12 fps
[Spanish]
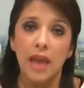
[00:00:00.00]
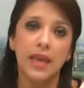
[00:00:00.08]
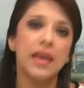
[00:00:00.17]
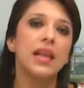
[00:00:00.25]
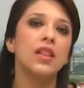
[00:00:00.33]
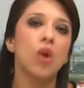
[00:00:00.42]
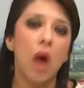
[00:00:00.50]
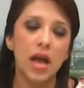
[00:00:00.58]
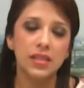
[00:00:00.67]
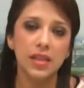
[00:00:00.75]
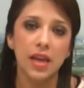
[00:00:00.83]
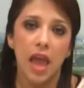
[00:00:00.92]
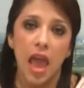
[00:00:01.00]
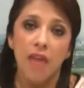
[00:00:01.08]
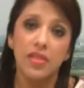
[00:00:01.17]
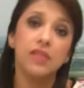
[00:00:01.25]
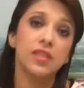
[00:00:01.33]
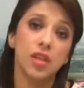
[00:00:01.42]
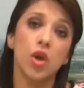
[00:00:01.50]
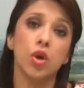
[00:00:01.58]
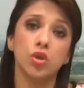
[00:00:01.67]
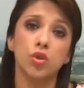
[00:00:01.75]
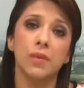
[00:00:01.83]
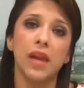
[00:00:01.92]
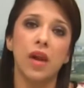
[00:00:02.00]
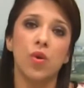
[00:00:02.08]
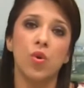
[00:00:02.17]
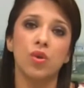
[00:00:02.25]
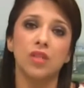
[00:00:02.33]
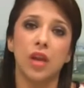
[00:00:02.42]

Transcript: quienes lo hacen deciden consumir algunos